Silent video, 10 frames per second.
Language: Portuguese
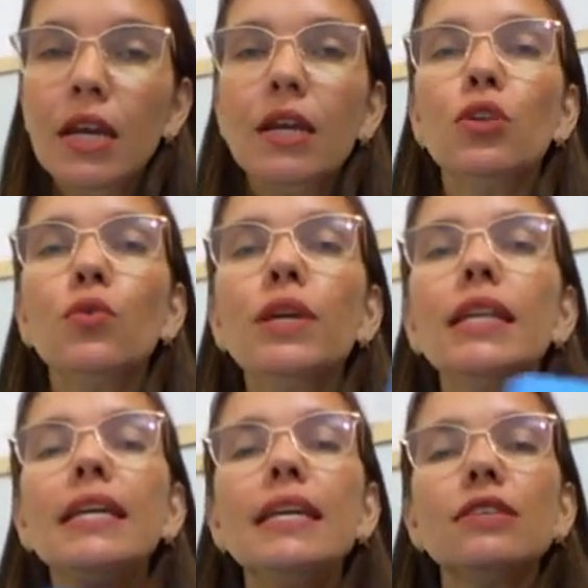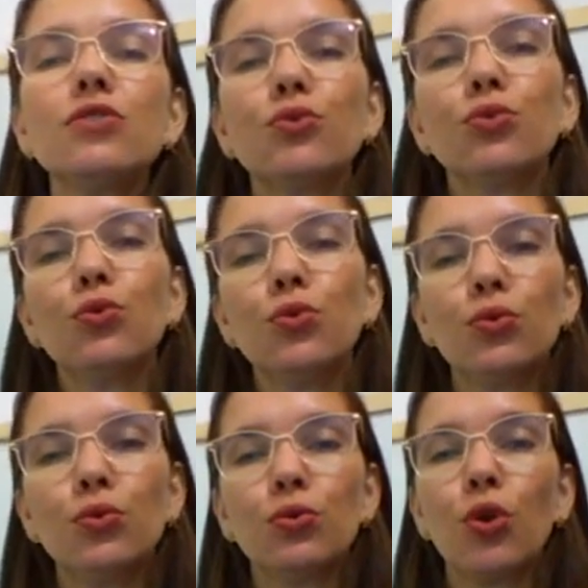No início
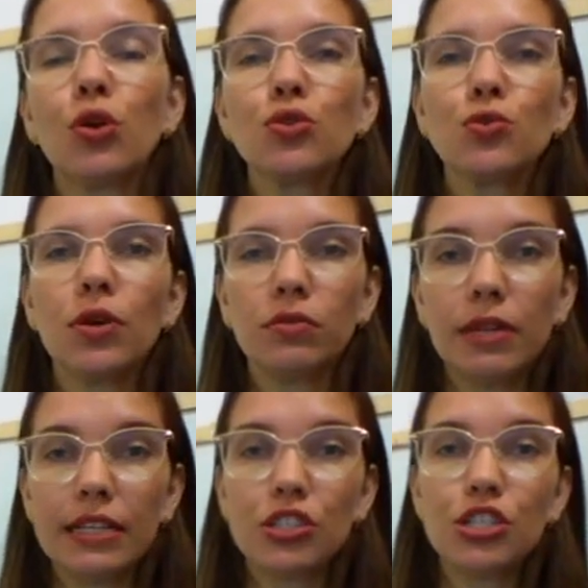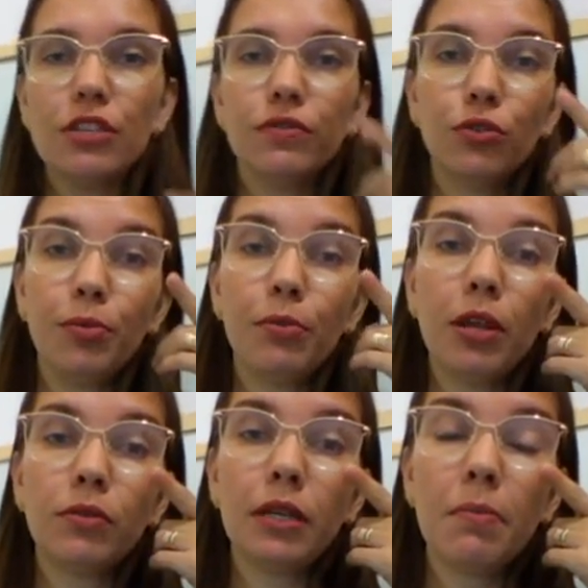do nosso ano letivo, no
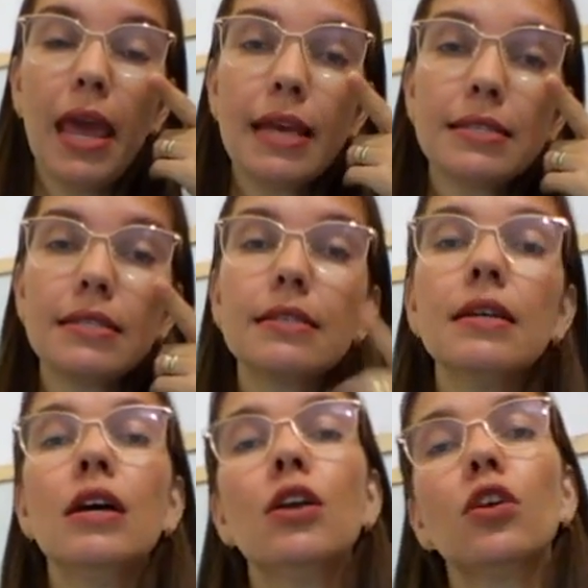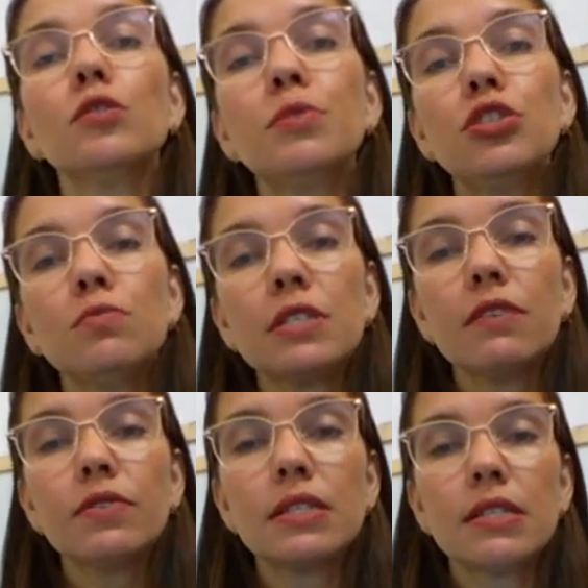primeiro trimestre, nós pedimos a
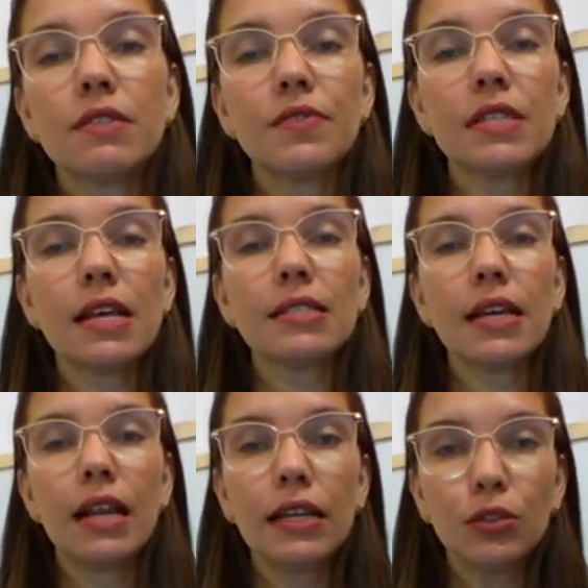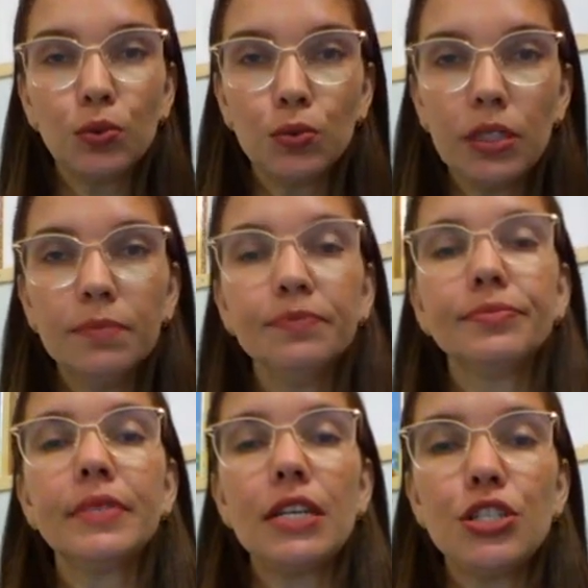vocês que fizessem a leitura
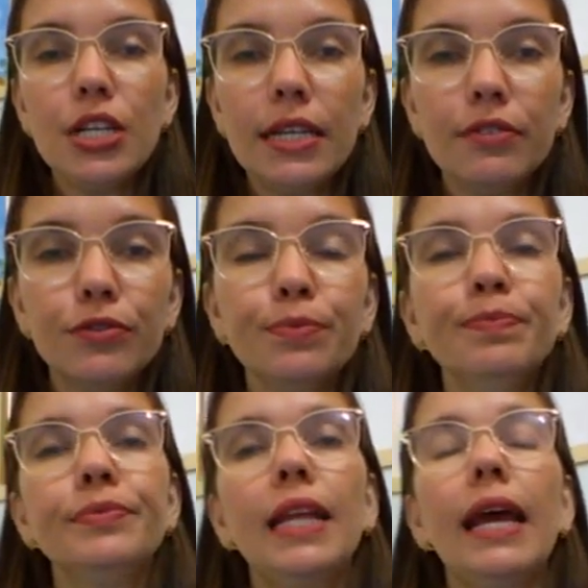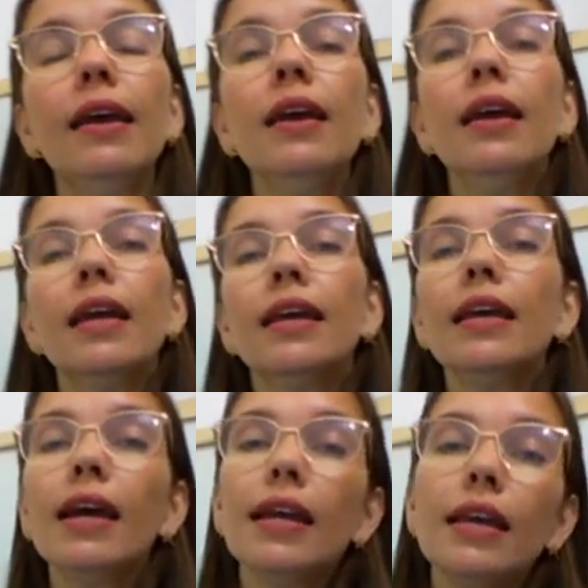deste livro, né?
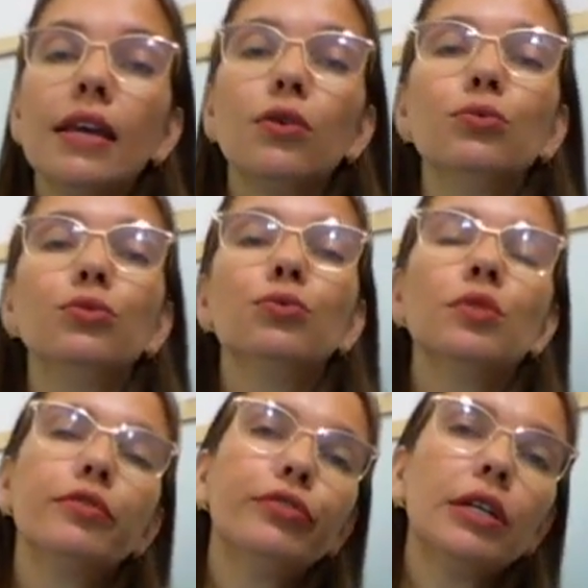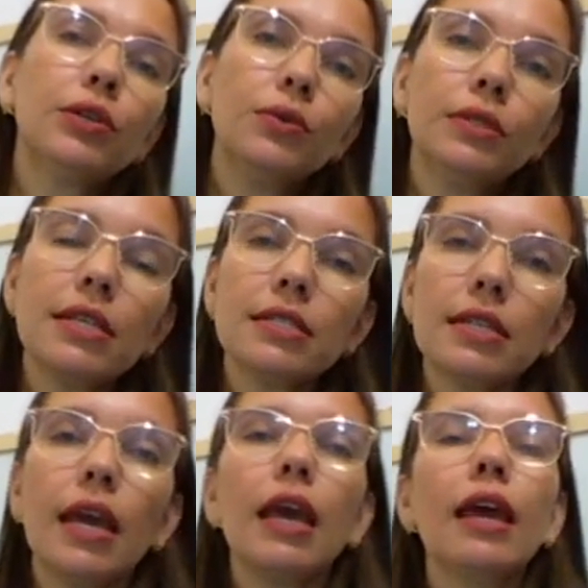E aí, com tudo que foi
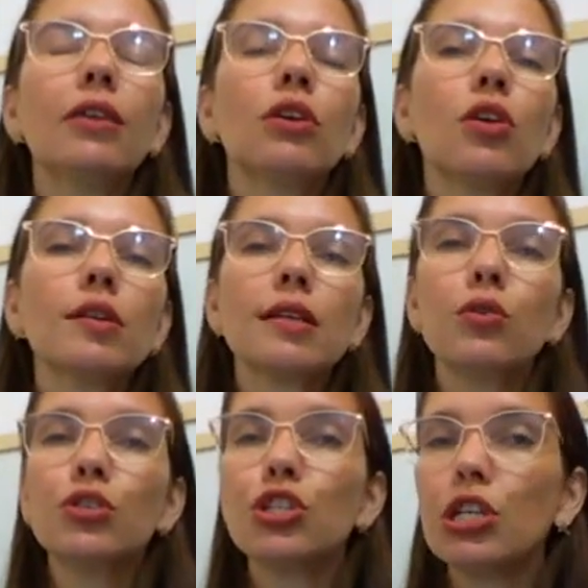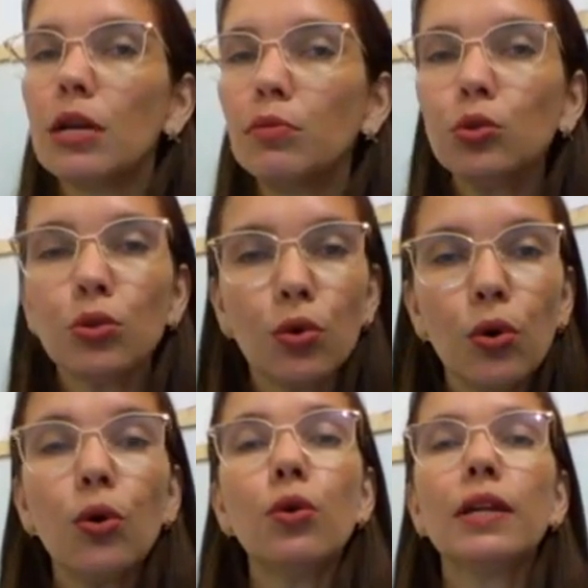acontecendo, a nossa rotina
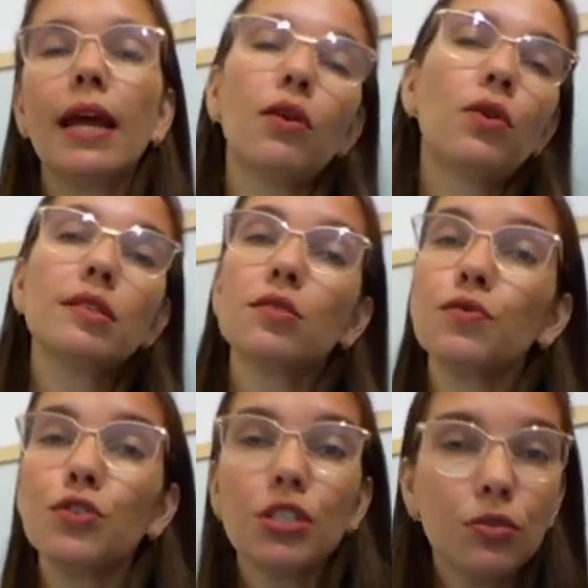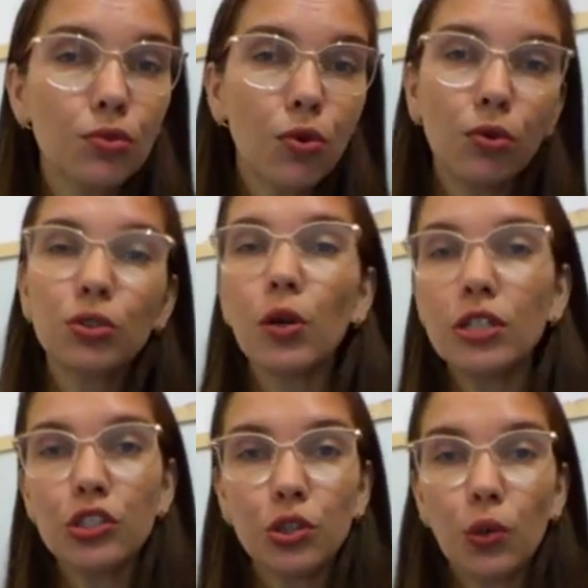mudou, né? Coisas fugiram do
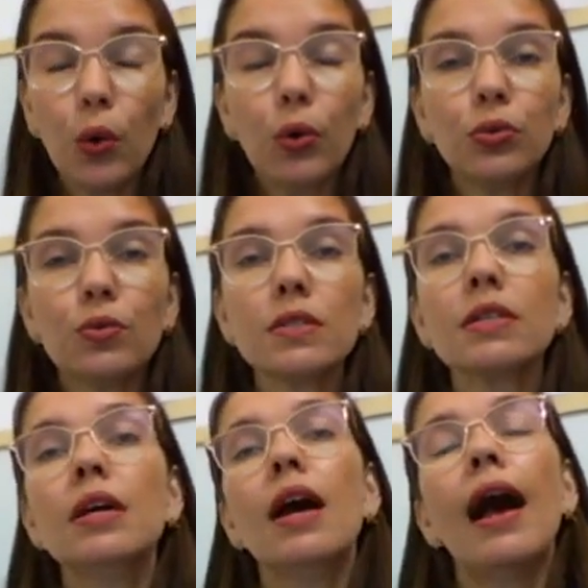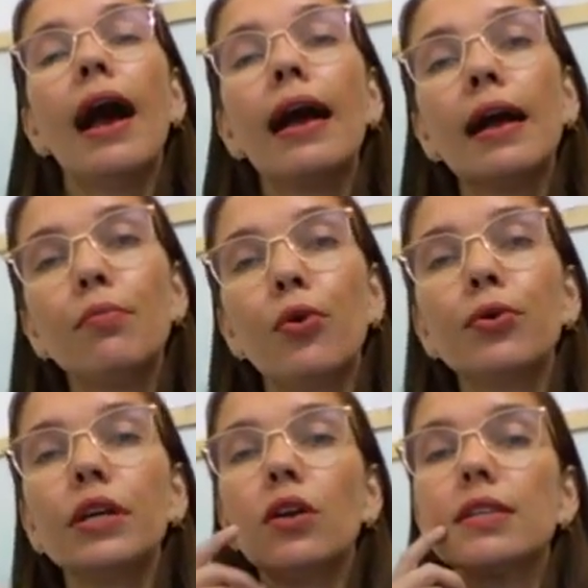controle de todos. Acabou
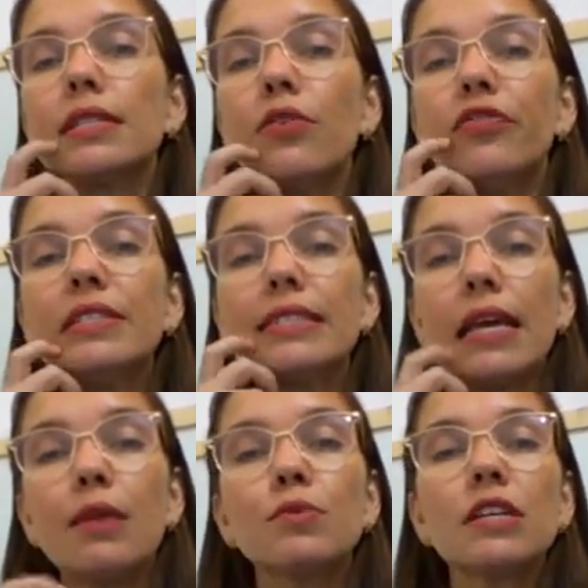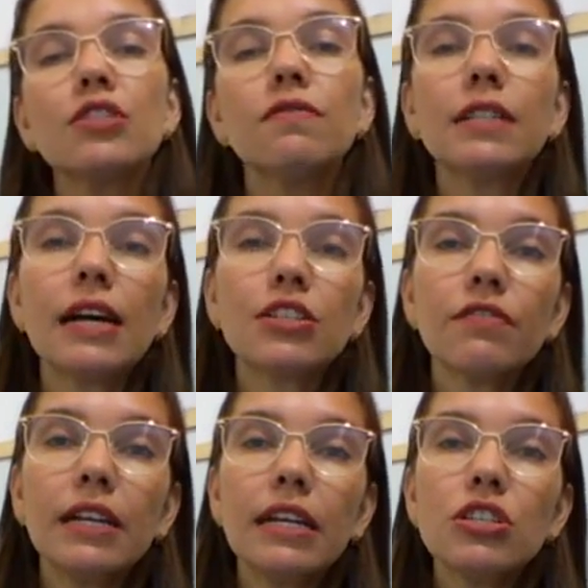que nós não fizemos a atividade
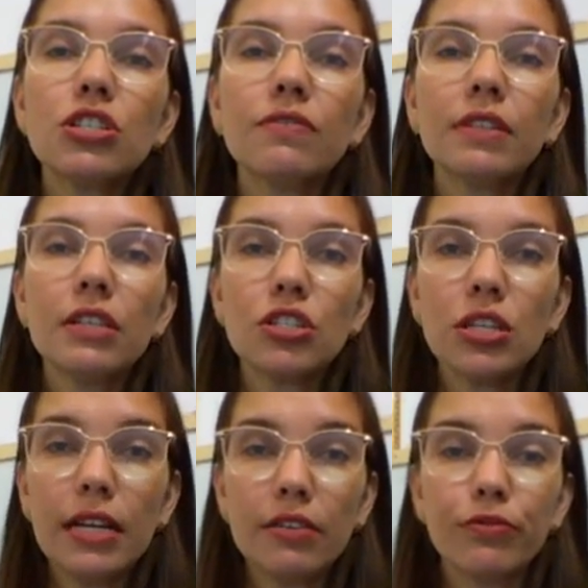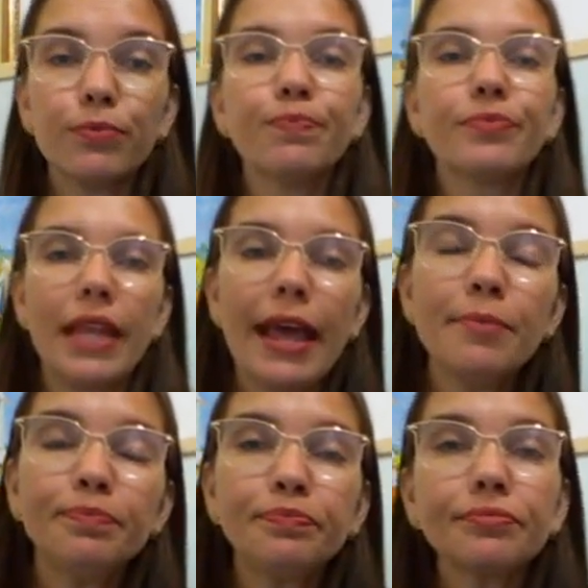avaliativa deste livro, né?